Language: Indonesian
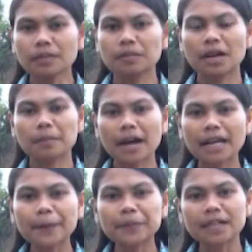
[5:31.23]
Bila
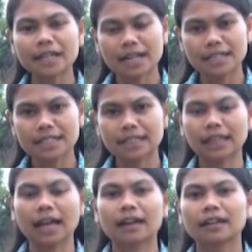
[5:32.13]
mana pikiran
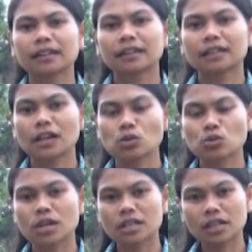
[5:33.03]
kita ya
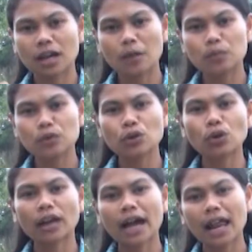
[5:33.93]
sudah dikelabui
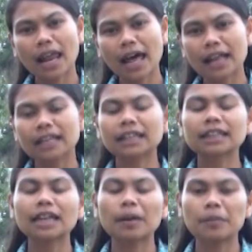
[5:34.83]
oleh hal-hal yang
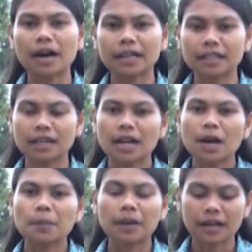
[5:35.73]
tidak baik,
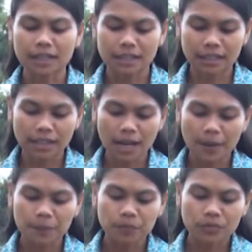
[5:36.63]
maka kita